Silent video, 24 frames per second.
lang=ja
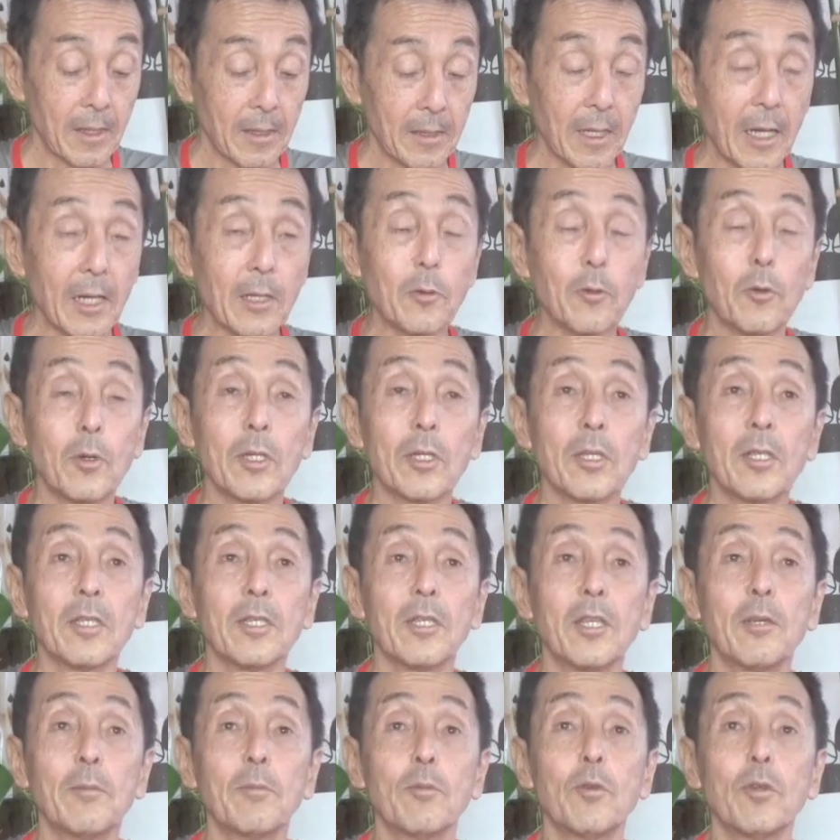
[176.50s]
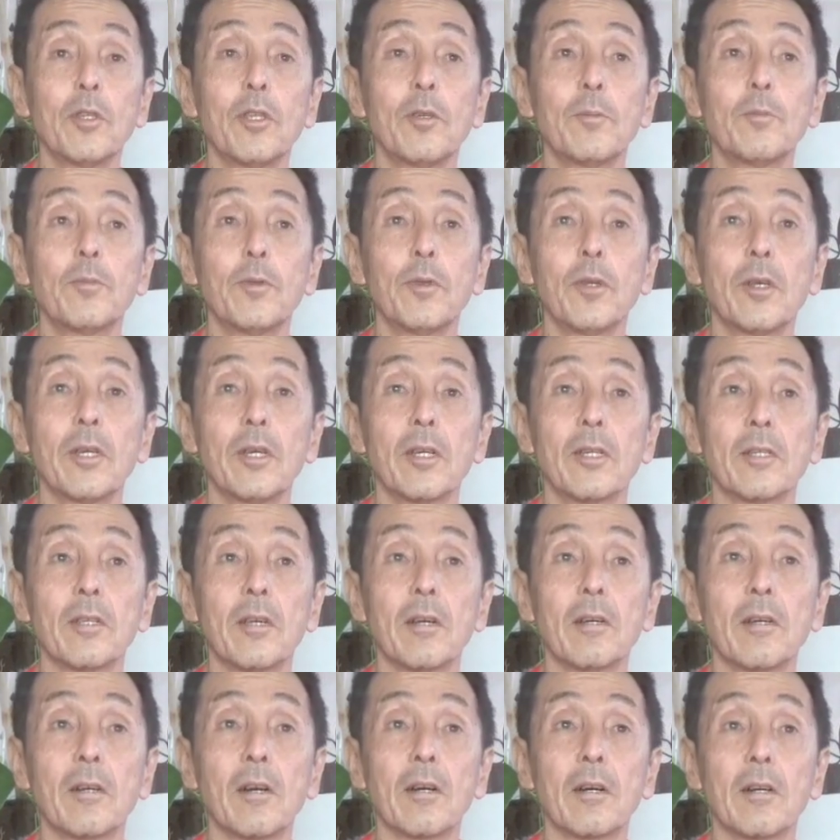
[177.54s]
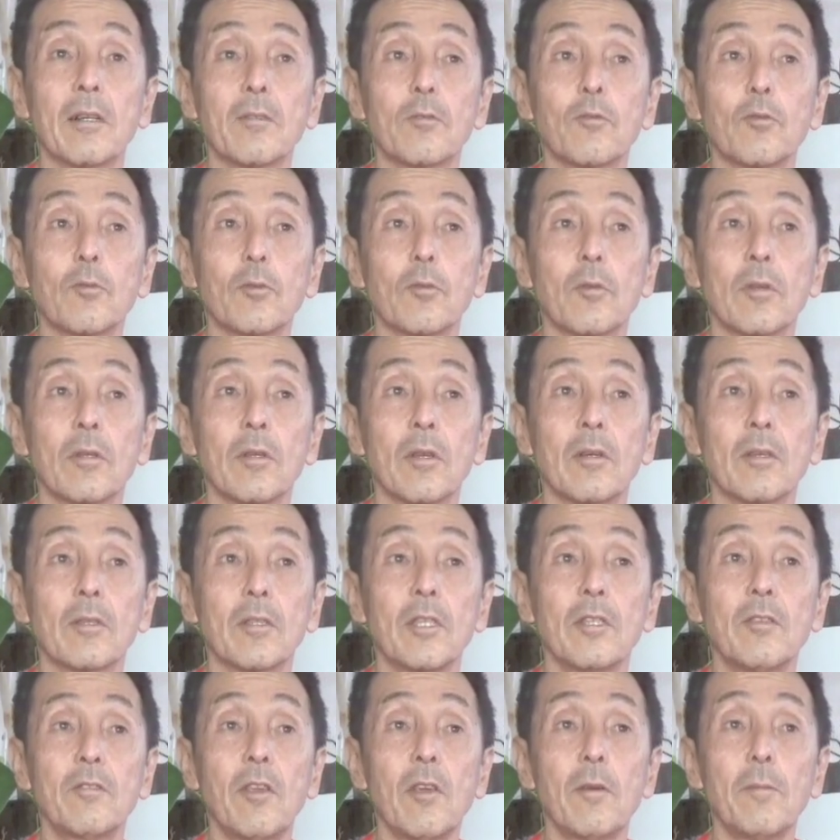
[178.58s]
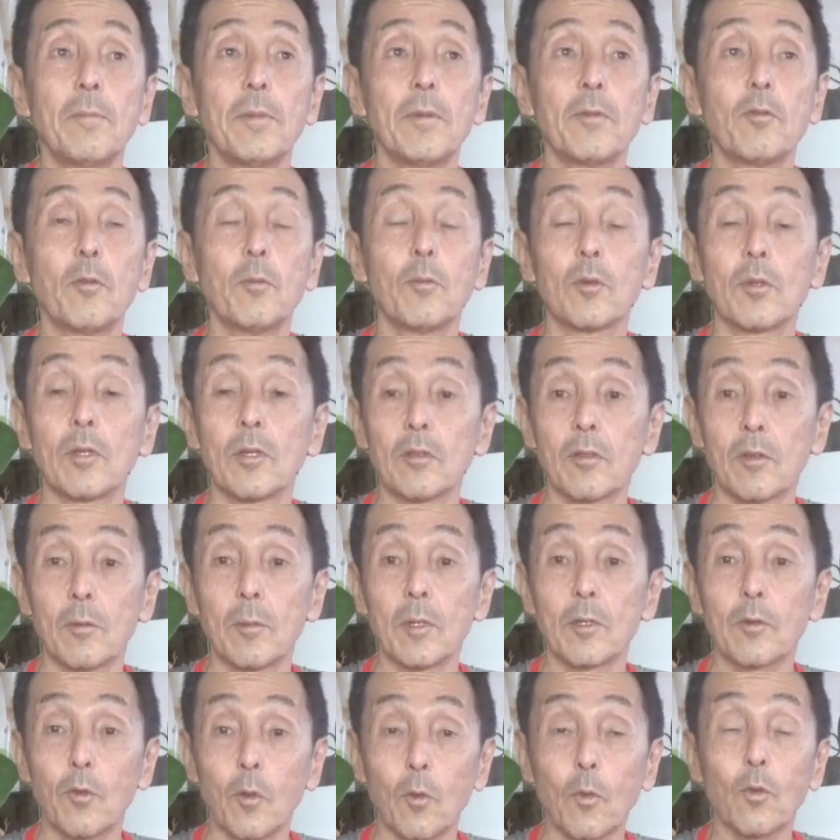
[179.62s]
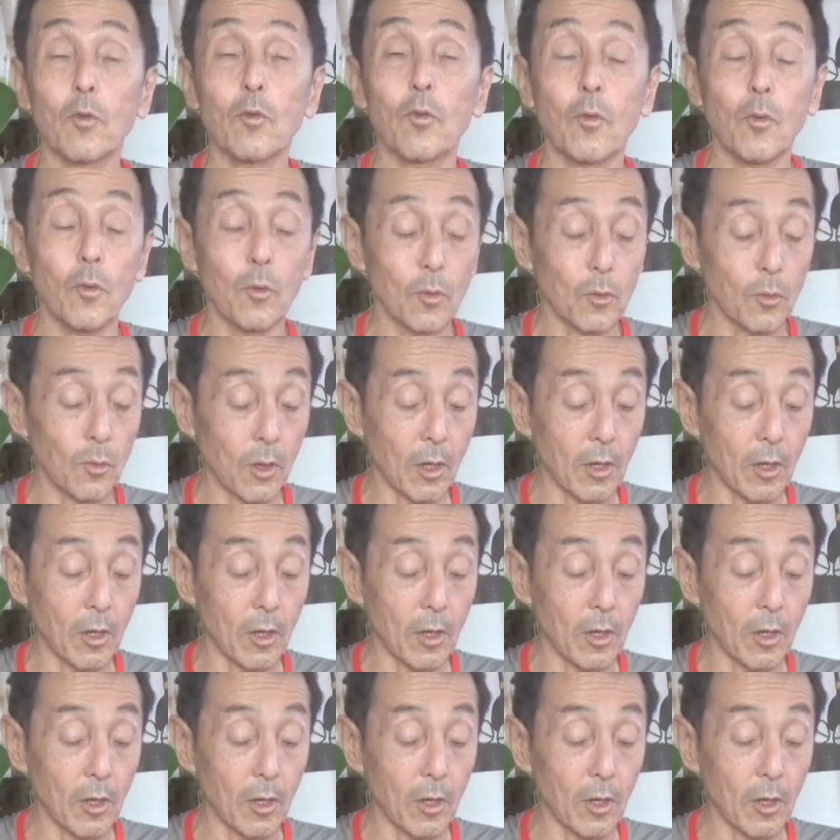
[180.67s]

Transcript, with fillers: であとはね DVD プレイヤーなんかがそうだな 2,000ペソも出せばそこそこの